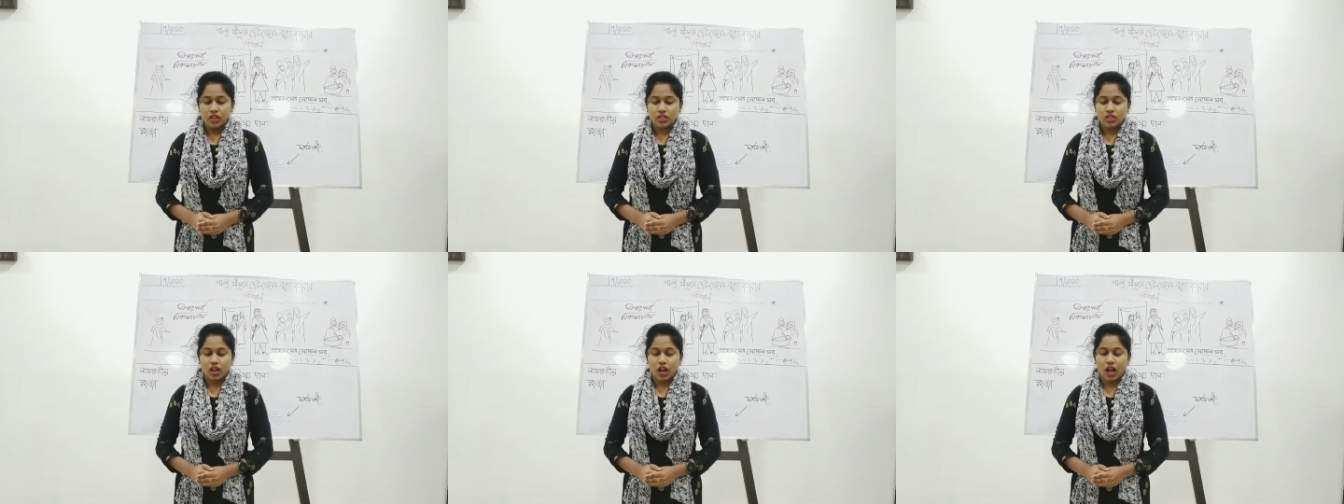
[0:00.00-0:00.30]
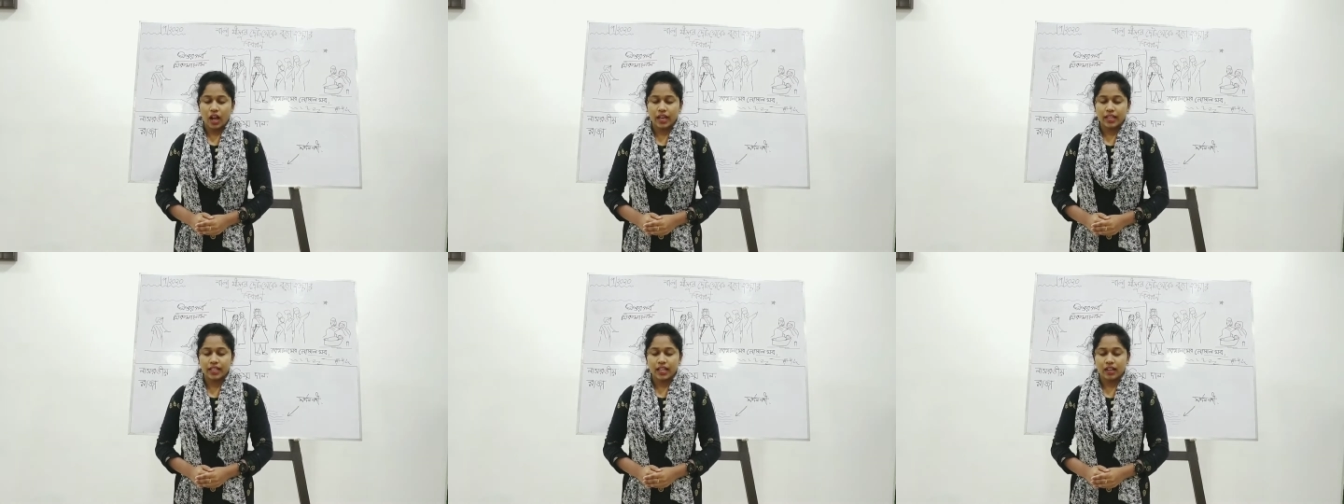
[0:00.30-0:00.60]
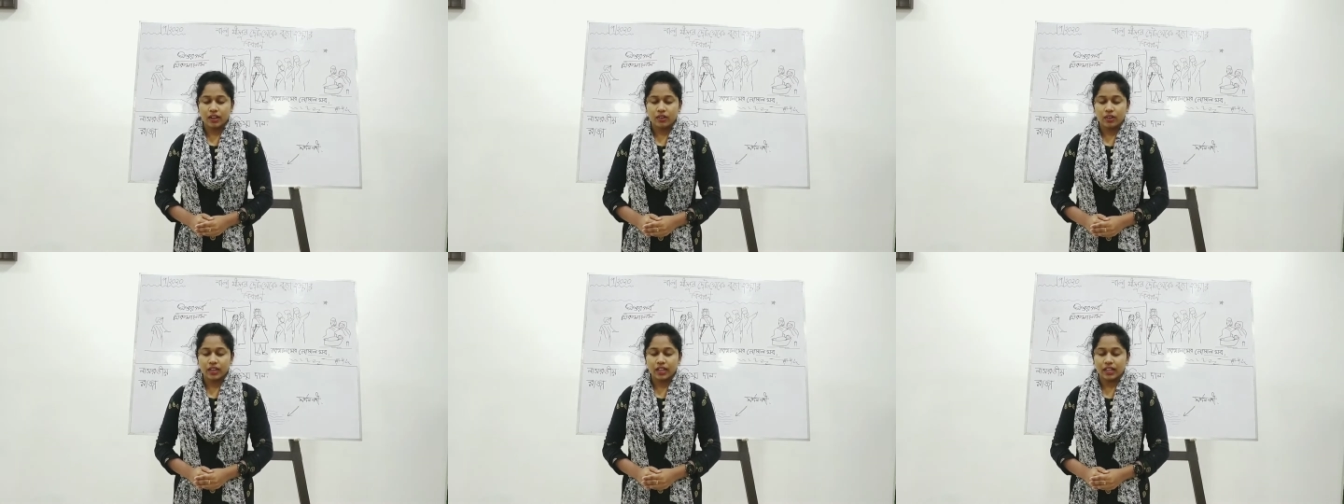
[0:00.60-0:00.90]
সহায়
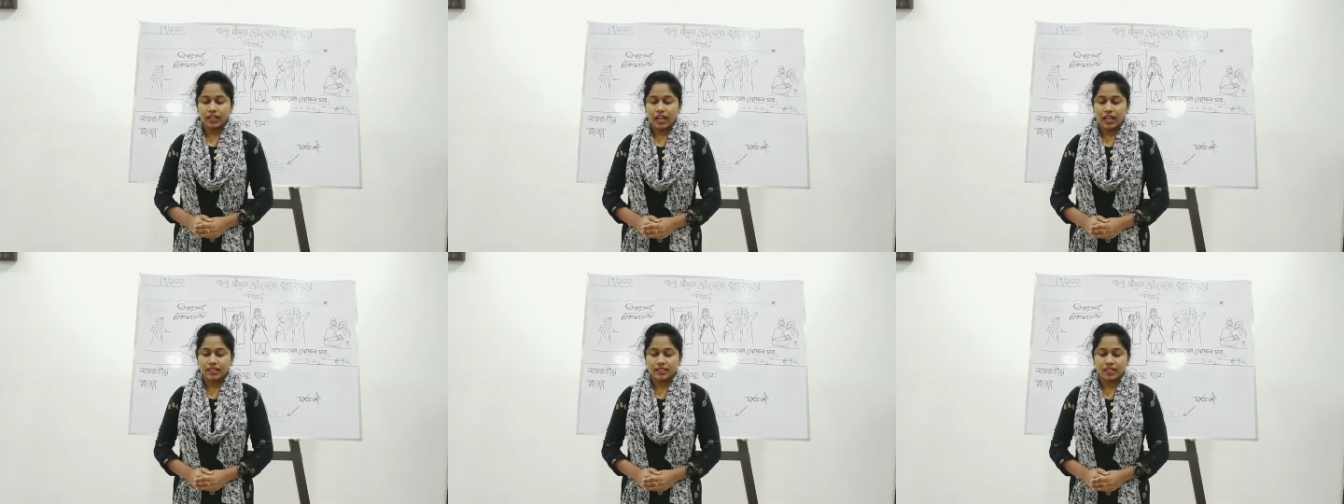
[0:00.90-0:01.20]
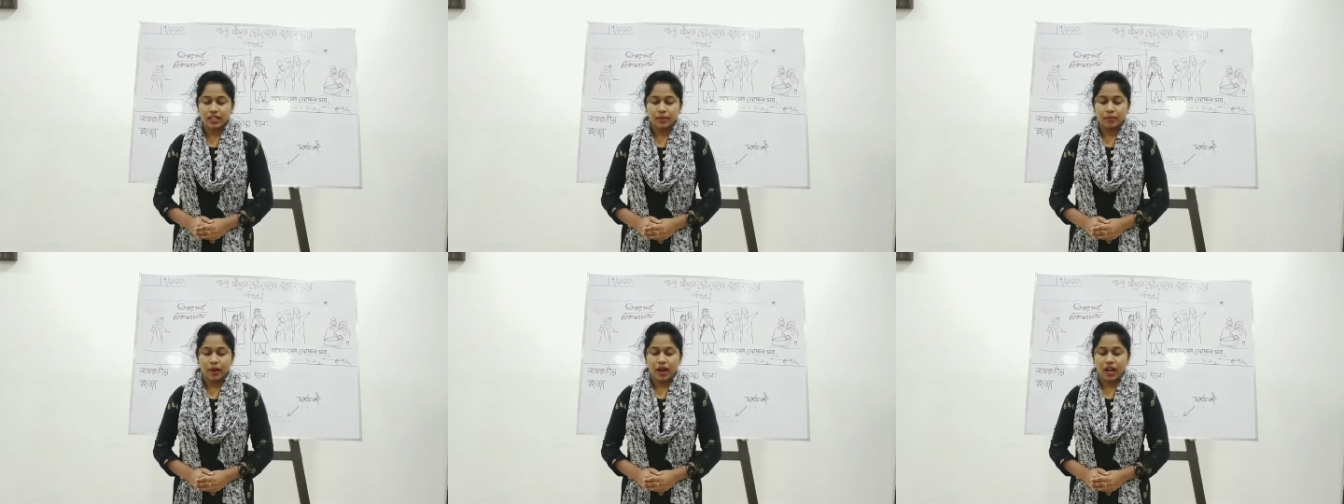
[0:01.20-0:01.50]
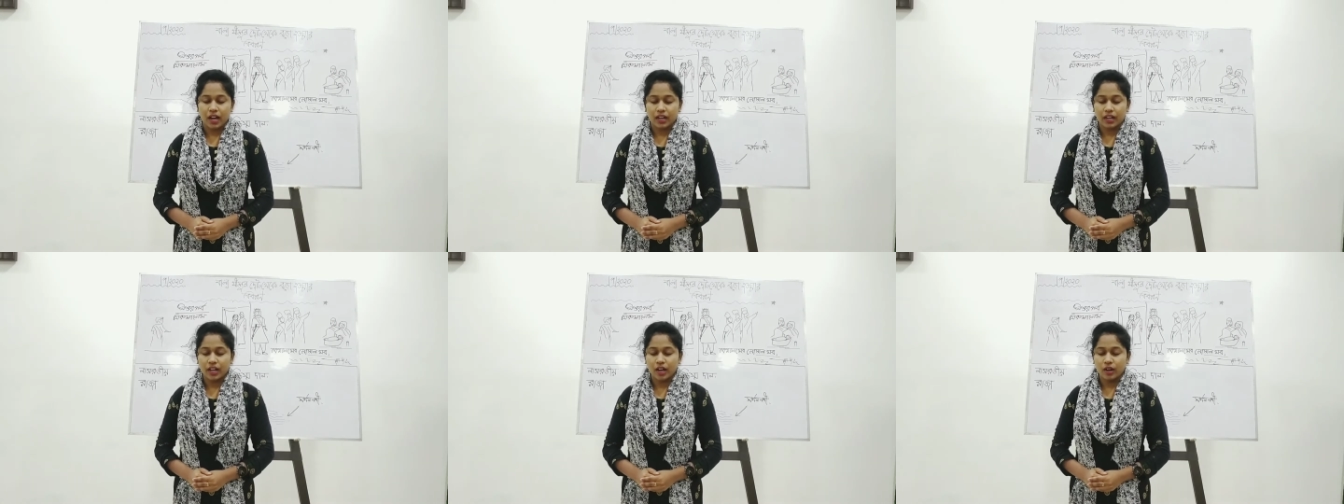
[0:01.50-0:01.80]
থাকো এই ক্লাসের
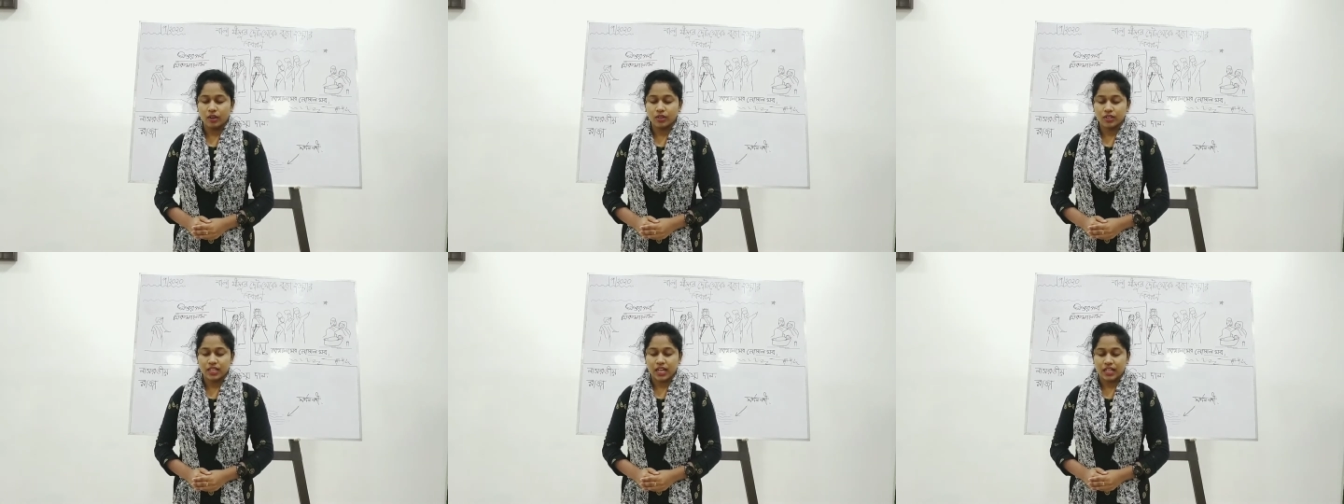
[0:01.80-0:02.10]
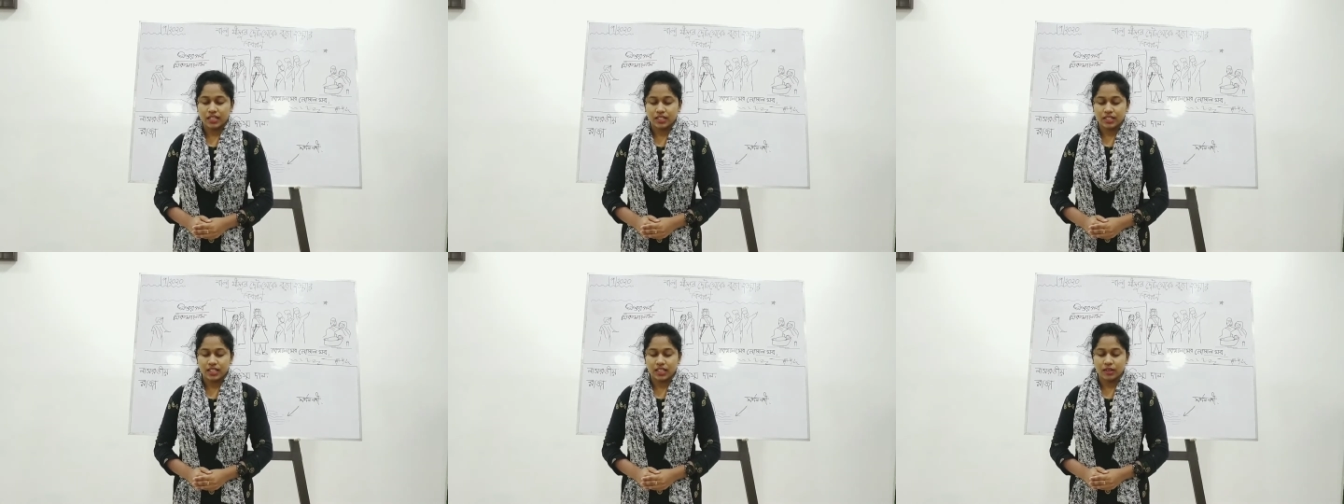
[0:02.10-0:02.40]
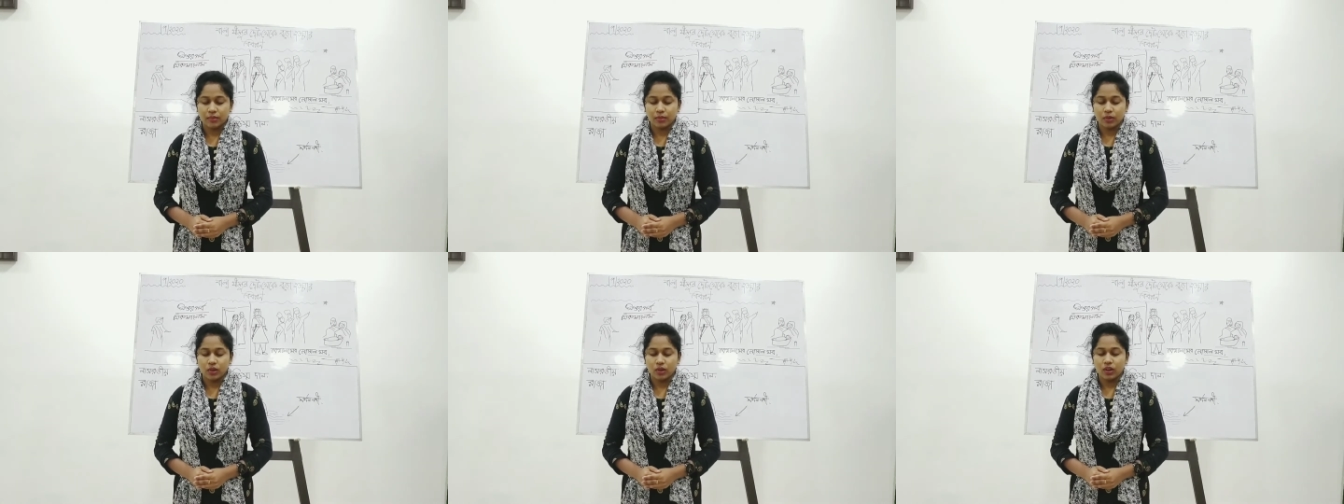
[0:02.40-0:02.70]
ভার নাও যা
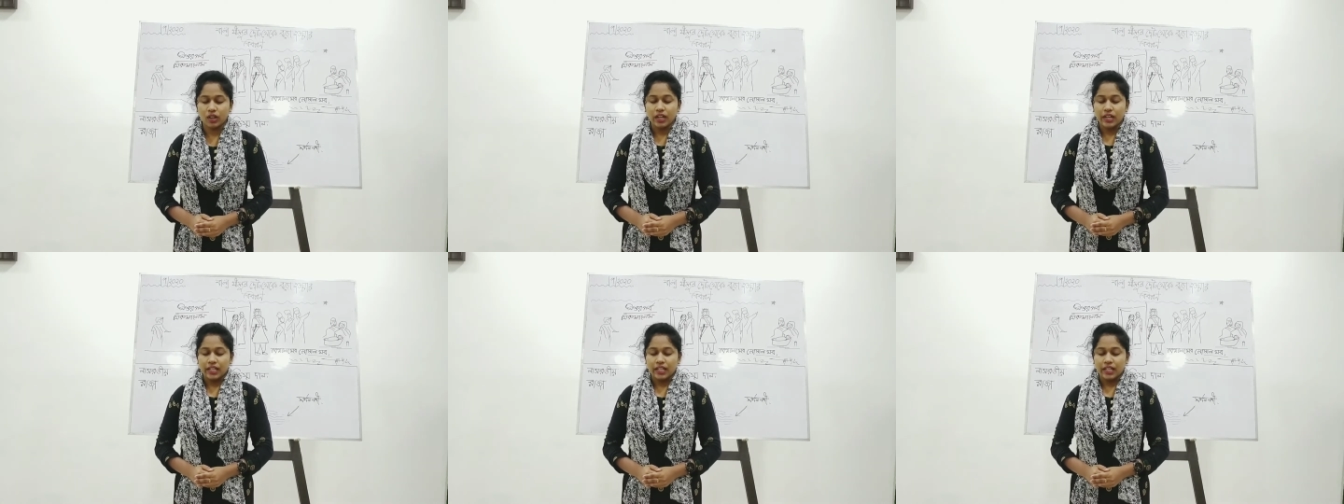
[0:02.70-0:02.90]
শিখবো